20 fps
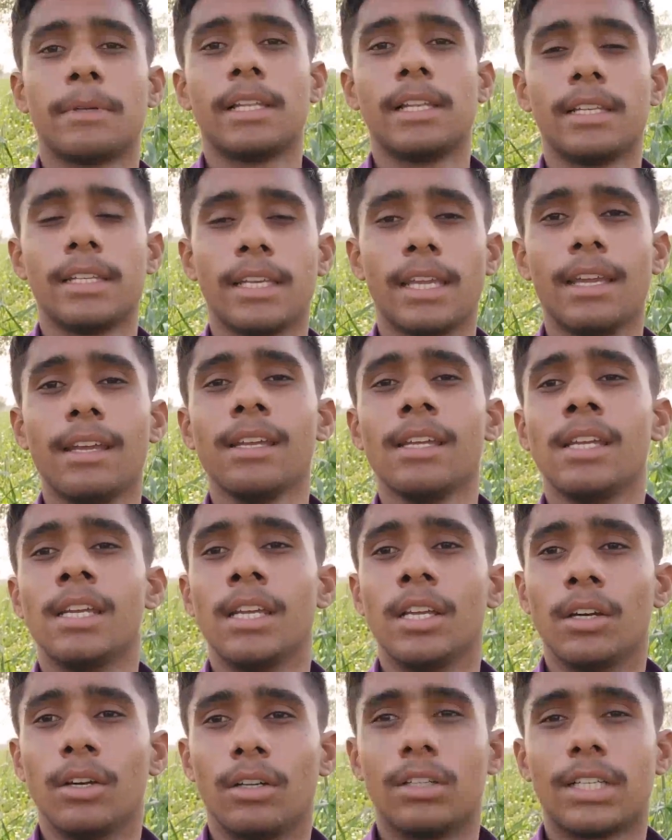बदलनी है
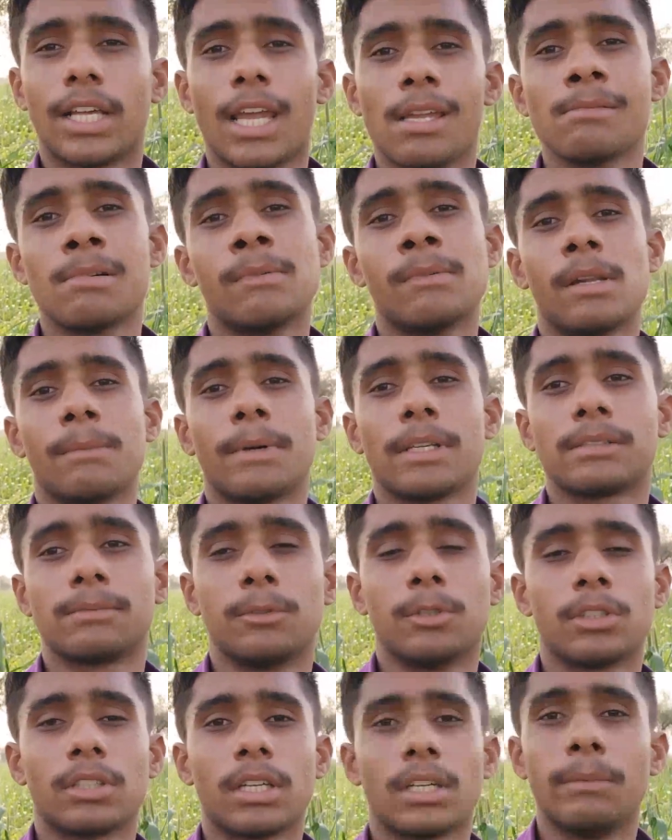और तो टाइम हमारे पास
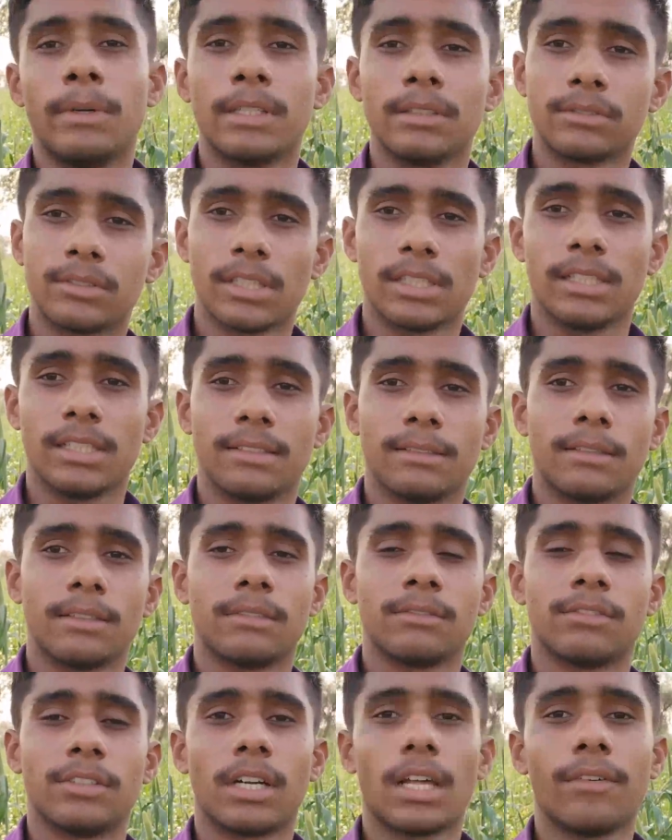बहुत कम है तो चलिए
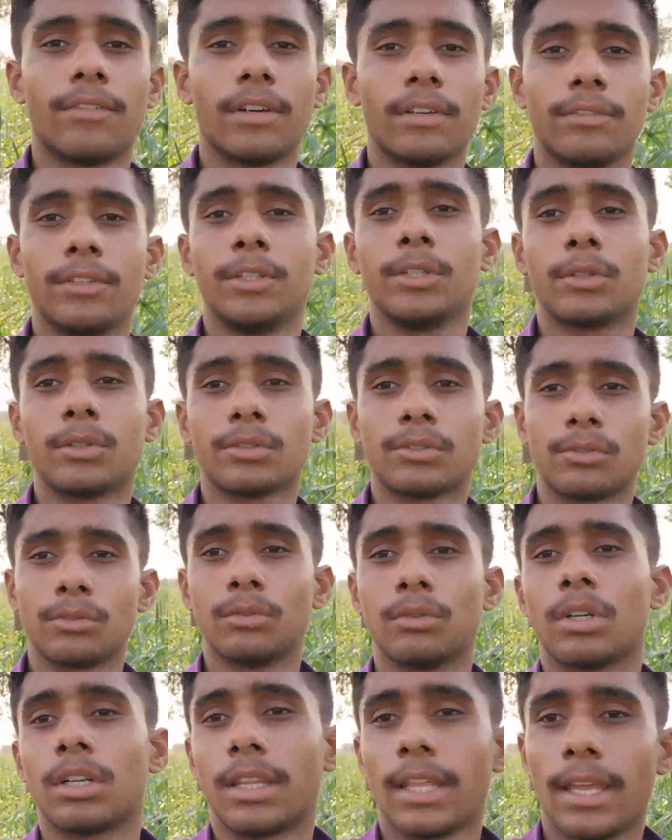फटाफट वीडियो को
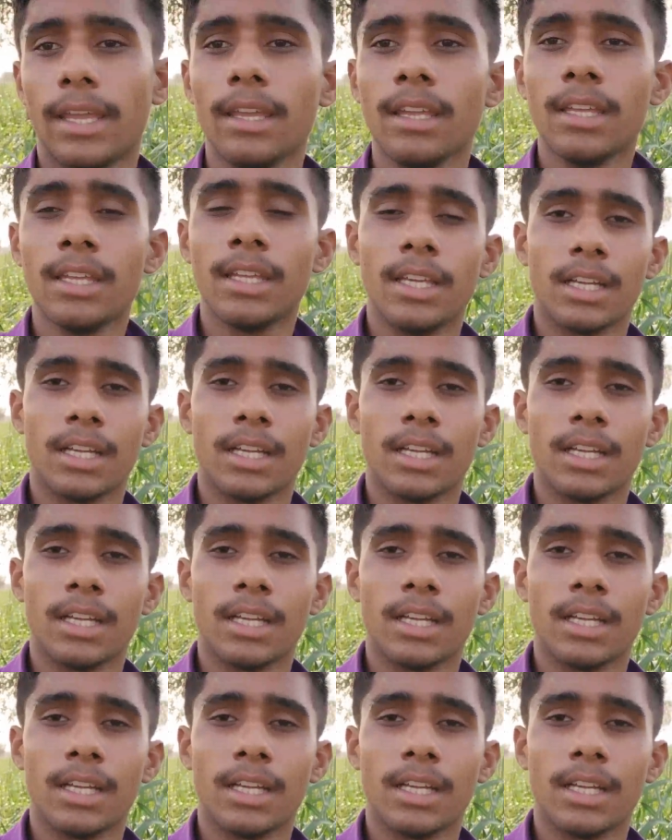शुरू करते हैं